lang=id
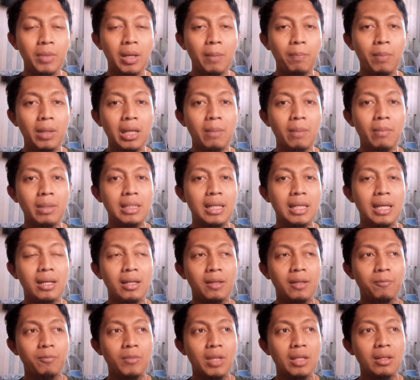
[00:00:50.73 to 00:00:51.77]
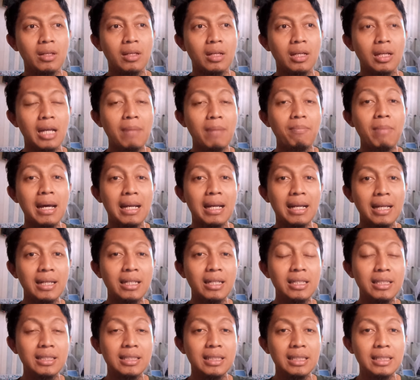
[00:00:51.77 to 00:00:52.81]
apa namanya
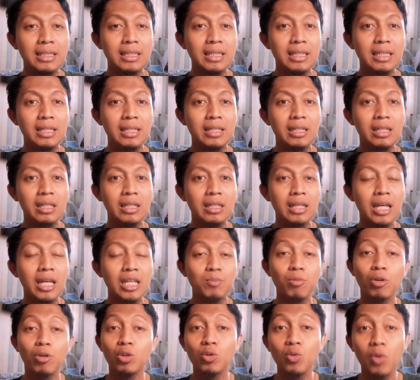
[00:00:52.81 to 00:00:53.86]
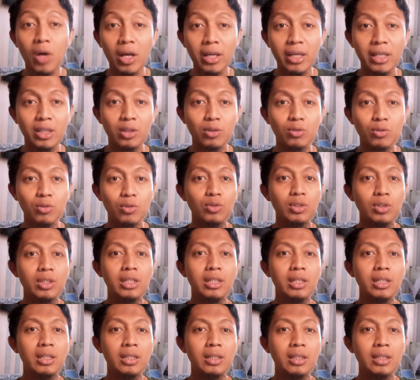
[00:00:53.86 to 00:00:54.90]
gambaran di di dashboard gue gitu
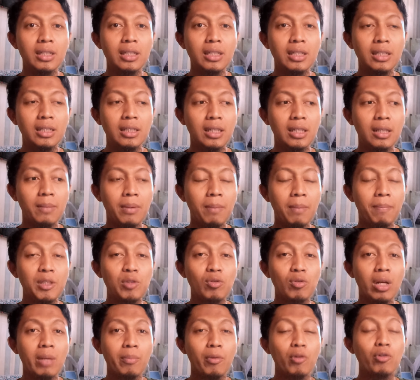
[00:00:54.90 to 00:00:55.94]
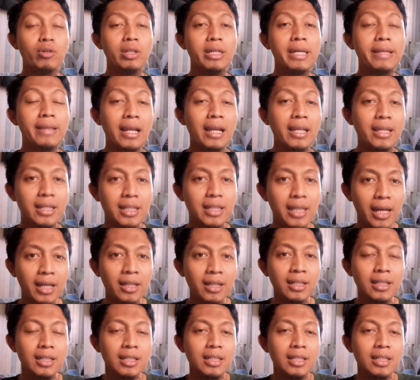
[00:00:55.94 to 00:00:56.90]
di di apa penjualan produk digital ini ya.